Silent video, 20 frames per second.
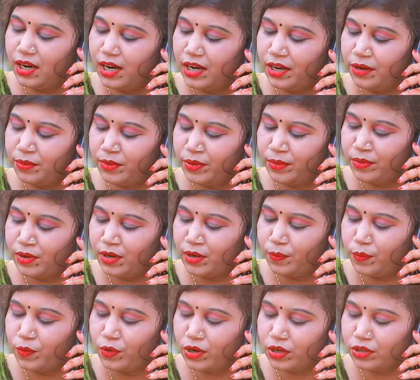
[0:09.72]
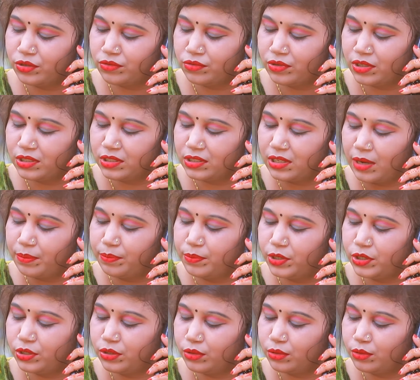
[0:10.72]
আরে মামা পড়াশোনার চাপ
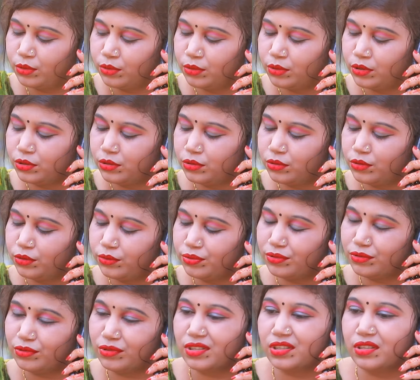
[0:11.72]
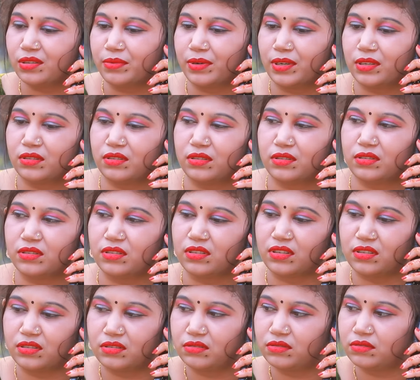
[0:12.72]
বেশি তো এজন্য ফোন দিতে পারতেছি
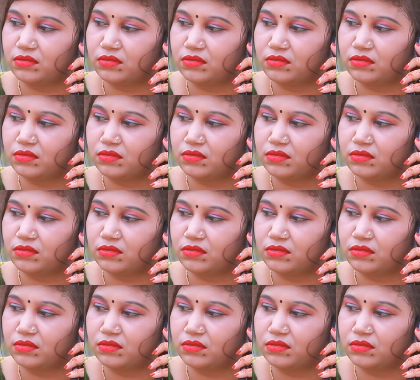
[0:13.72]
না